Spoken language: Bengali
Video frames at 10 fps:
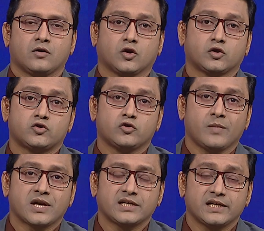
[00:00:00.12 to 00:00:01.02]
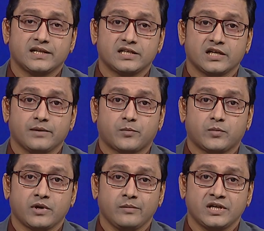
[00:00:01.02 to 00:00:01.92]
গত জুন মাসে দেশে
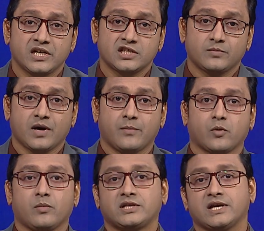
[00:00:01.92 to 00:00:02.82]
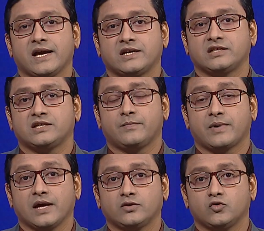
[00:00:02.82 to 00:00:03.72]
রেমিটেন্স বা প্রবাসী আয় এসেছে
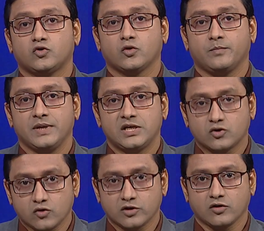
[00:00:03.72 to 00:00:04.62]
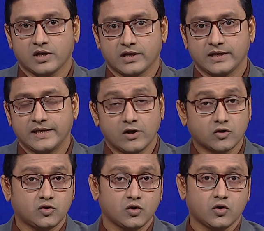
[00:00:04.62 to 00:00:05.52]
প্রায় দুশো কোটি ডলার এই
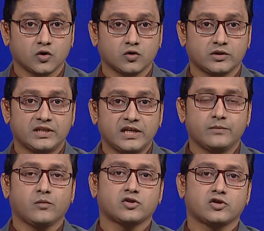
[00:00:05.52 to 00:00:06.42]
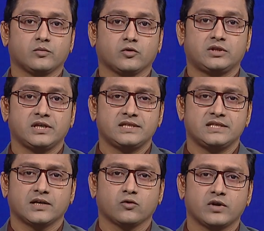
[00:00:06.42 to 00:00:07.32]
অর্থ গত তিন বছরের মধ্যে
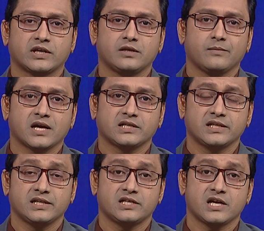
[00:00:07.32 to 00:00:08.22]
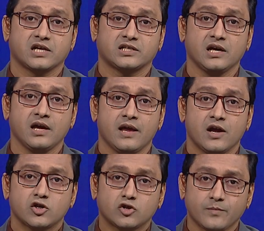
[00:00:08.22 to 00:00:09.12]
যে কোনো একটি মাসে দেশে আসা
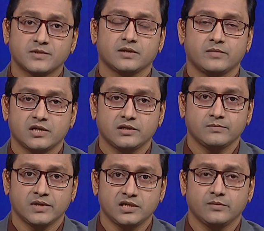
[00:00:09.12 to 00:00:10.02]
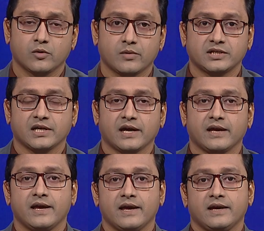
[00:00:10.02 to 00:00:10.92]
সবচেয়ে বেশি প্রবাসী
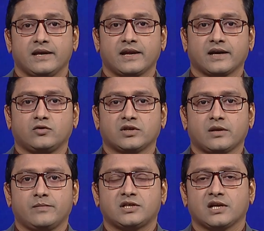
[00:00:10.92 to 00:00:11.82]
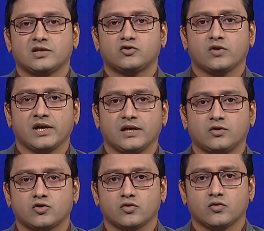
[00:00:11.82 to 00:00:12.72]
আয় এর আগে দু সালের জুলাইয়ে দুশো